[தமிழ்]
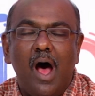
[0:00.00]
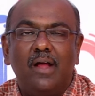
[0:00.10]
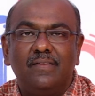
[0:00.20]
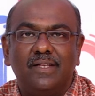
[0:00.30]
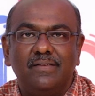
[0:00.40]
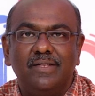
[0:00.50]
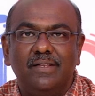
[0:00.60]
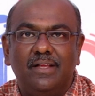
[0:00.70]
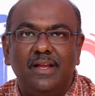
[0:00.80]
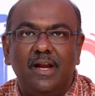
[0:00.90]
ஆறு
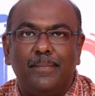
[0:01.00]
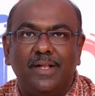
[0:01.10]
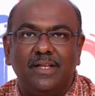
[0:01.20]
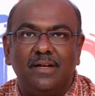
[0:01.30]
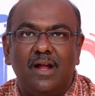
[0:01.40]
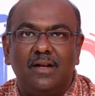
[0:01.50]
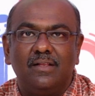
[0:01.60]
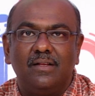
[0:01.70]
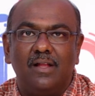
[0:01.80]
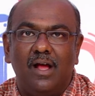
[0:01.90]
சதவீதம் கீழே பார்த்தீங்கன்னா
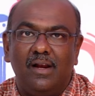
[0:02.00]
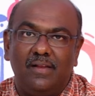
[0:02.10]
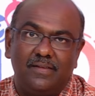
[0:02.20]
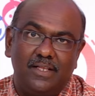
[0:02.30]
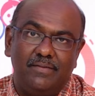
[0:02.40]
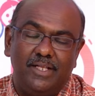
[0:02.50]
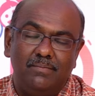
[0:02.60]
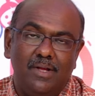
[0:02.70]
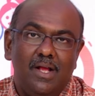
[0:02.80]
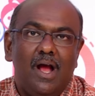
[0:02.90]
அடுத்து நாலரை சதவீதம்